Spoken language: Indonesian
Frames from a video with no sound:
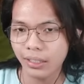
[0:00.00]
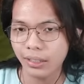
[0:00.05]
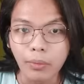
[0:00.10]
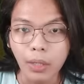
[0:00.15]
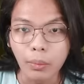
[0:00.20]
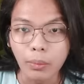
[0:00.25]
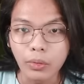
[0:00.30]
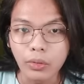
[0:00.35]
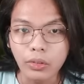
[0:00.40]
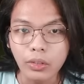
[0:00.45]

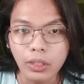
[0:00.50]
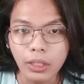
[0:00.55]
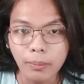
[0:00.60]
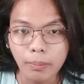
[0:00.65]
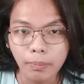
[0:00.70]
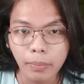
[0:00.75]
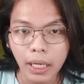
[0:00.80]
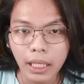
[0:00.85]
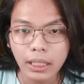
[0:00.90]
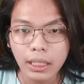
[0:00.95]
Mau muncul di
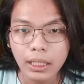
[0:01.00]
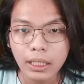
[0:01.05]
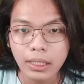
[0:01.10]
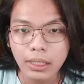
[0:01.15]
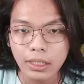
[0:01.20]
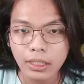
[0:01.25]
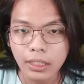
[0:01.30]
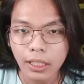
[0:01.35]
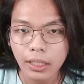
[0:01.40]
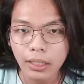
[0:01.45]
pagi,
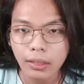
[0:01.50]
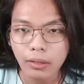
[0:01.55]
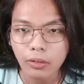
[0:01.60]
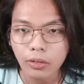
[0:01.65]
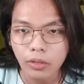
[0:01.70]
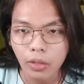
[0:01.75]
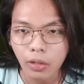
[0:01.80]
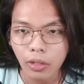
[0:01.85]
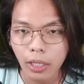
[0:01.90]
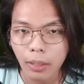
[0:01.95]
siang,
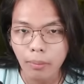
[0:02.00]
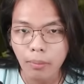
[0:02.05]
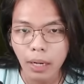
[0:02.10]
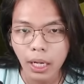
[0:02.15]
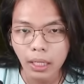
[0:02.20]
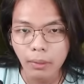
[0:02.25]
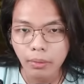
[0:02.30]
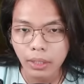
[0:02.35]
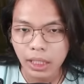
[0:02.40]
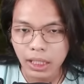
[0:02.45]
sore,
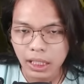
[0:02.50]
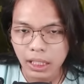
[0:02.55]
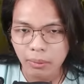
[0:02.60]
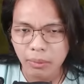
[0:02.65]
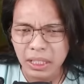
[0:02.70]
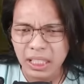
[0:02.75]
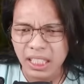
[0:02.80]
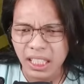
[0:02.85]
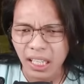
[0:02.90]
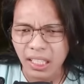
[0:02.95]
malam kayaknya dia
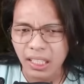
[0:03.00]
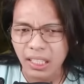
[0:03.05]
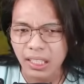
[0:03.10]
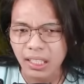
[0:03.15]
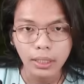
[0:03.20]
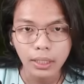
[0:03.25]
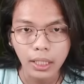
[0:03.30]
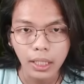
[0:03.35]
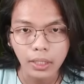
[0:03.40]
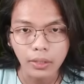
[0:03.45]
bisa deh.
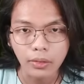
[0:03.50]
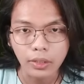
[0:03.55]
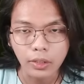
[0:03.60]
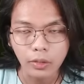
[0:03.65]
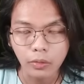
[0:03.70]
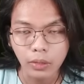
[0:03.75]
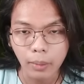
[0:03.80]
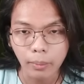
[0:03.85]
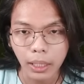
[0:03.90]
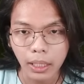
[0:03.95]
Aduh,
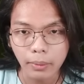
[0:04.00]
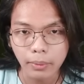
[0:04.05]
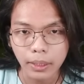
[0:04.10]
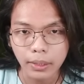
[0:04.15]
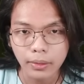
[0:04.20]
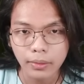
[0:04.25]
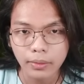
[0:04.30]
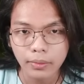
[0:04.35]
ini udah malam ya.